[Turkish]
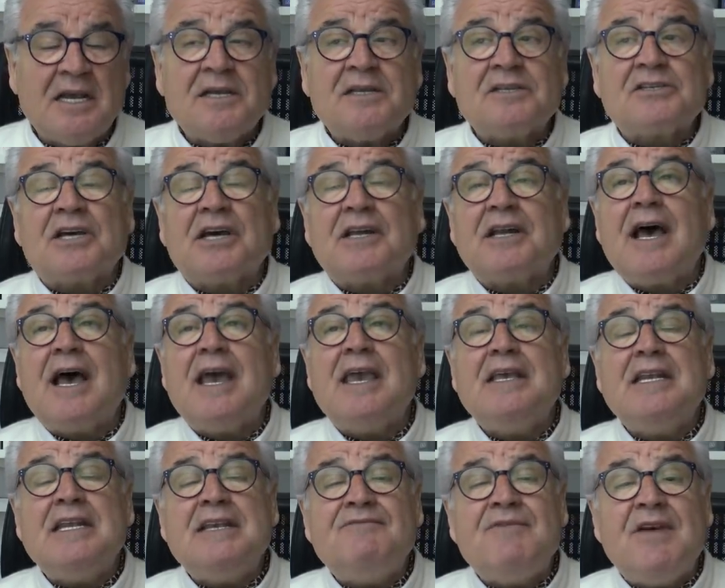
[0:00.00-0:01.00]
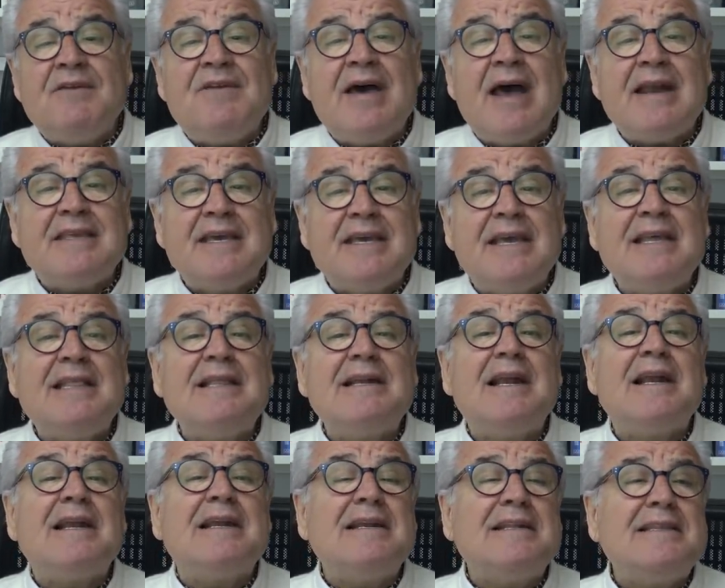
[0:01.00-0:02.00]
Sanayinin ve vergi
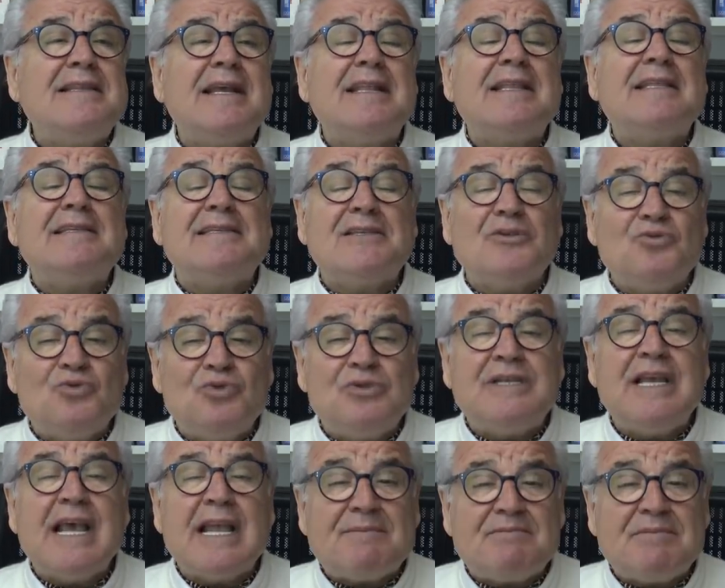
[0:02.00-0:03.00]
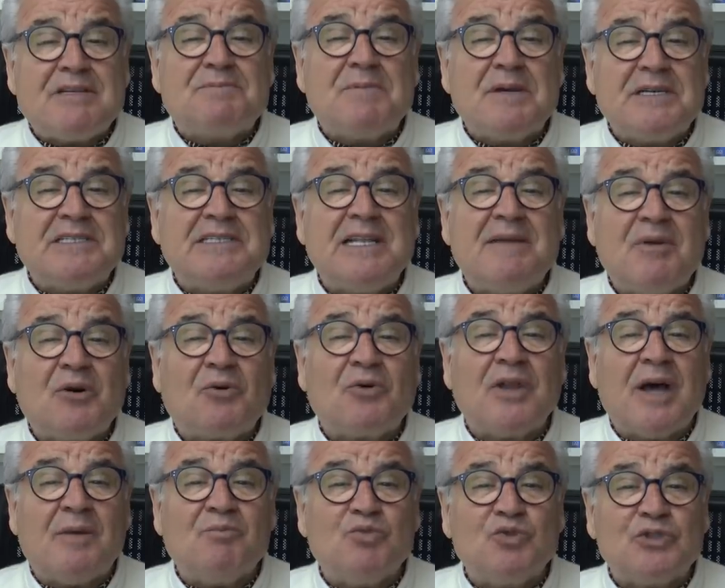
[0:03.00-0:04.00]
gelirlerinin neredeyse yüzde yetmiş beşi demek
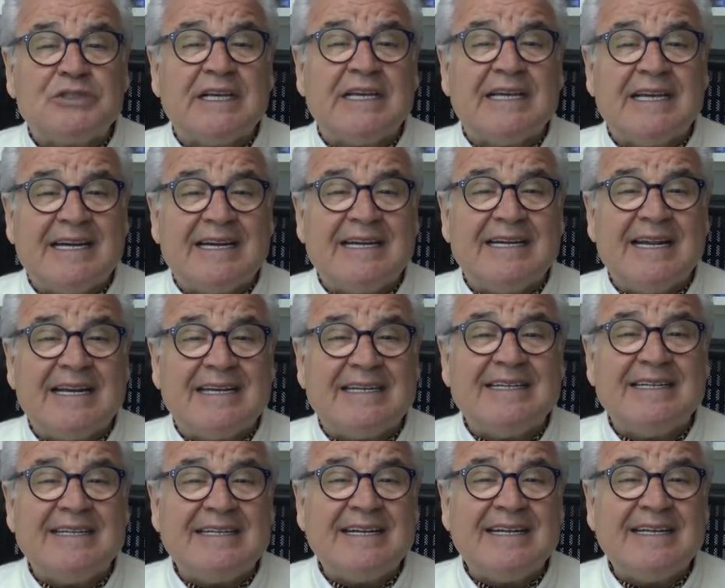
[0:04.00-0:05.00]
olan bu şehirleri.